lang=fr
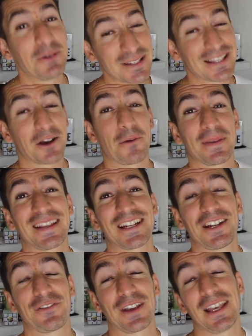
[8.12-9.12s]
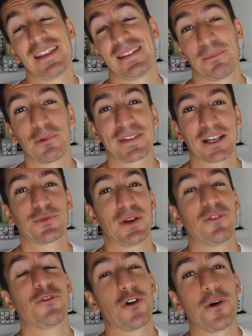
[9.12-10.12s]
Et oui, ça commence à chiffrer et c'est pour ça que je
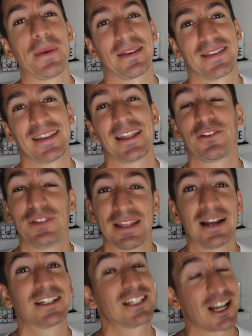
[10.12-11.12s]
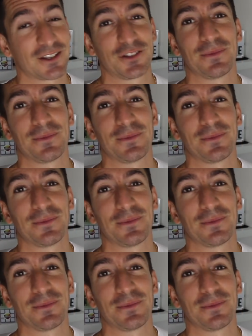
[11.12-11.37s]
voulais vous remercier d'être fidèle chaque